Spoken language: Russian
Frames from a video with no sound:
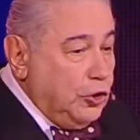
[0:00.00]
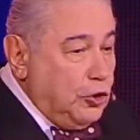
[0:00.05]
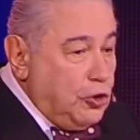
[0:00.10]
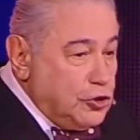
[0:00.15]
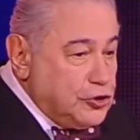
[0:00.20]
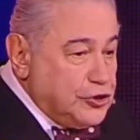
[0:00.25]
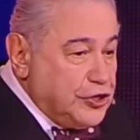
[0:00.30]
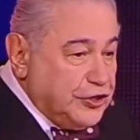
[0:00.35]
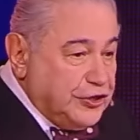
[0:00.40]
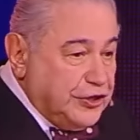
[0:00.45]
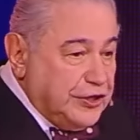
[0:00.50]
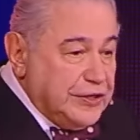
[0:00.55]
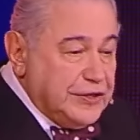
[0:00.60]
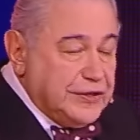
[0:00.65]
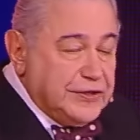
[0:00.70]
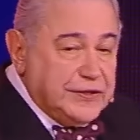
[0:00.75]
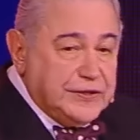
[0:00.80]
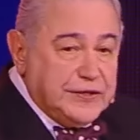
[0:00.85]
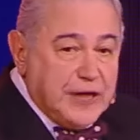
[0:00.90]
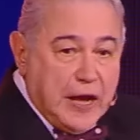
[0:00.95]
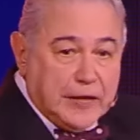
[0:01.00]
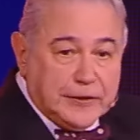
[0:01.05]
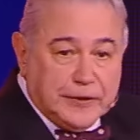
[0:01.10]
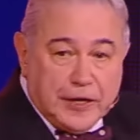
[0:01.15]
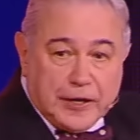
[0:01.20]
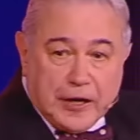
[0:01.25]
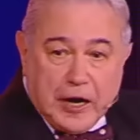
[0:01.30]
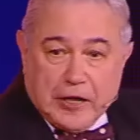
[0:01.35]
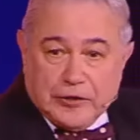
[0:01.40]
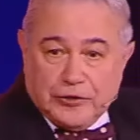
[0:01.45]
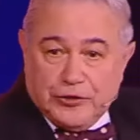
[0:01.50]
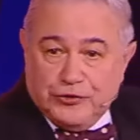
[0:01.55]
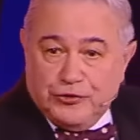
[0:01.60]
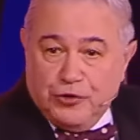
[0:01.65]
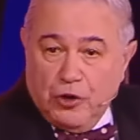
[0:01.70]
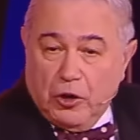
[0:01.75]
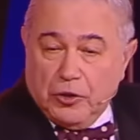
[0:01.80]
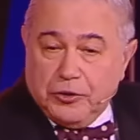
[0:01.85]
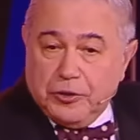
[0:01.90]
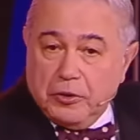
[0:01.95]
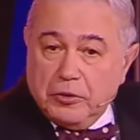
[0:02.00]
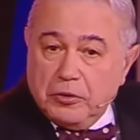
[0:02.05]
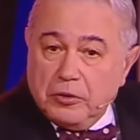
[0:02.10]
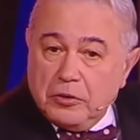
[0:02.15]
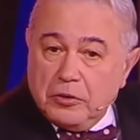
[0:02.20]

лошадь из зада растет?»